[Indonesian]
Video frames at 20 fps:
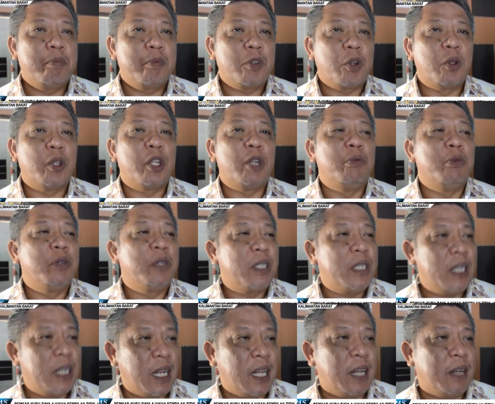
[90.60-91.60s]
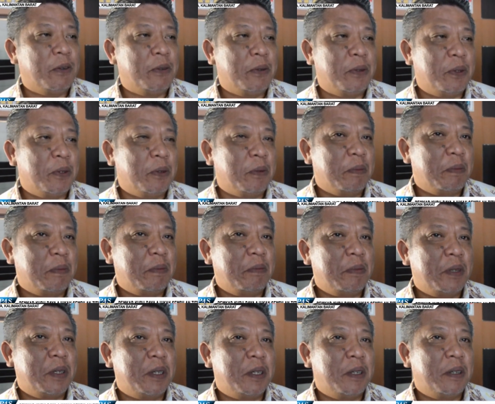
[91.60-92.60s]
kontribusi lah untuk
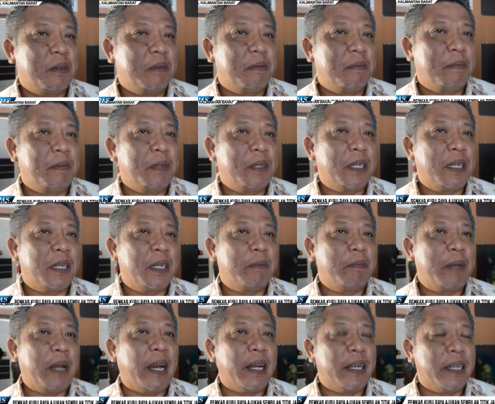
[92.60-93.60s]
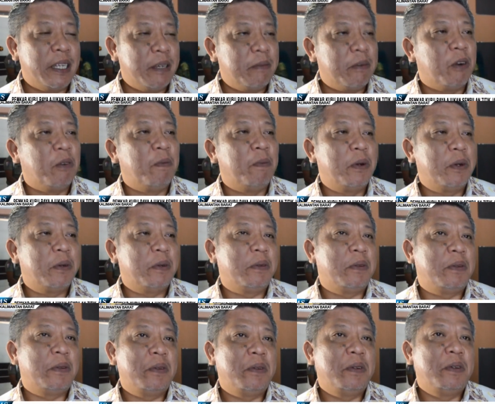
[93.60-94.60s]
uh, eh, PAD maupun
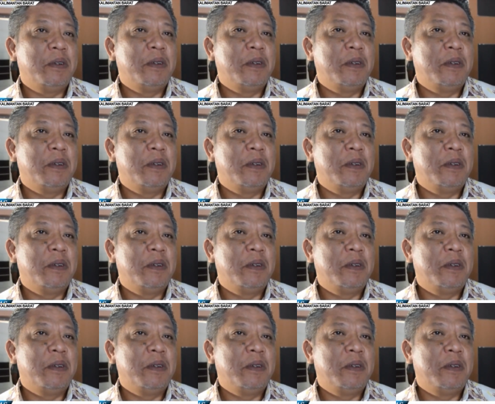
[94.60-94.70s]
untuk